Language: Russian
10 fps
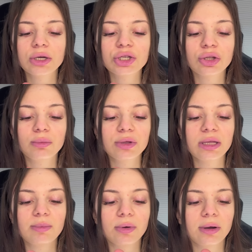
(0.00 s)
чтобы,
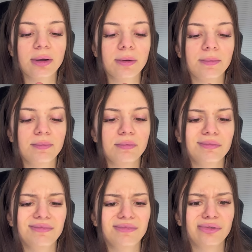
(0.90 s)
типа,
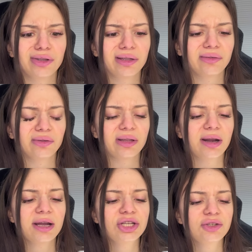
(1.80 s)
вот это вот
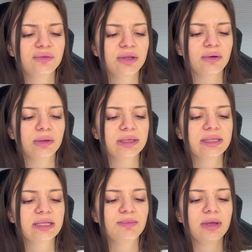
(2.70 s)
наращивание у нас
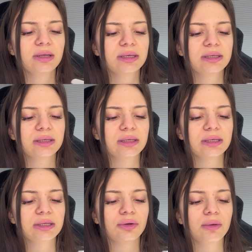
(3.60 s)
сцепилось со
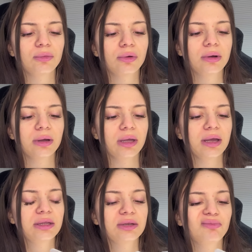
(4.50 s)
слоем. Только я
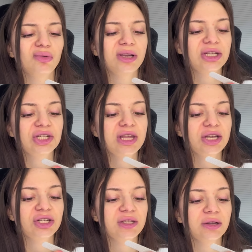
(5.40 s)
это более
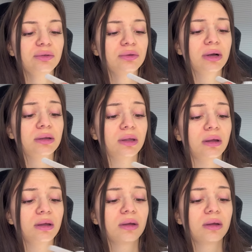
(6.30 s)
щадяще делаю как-то.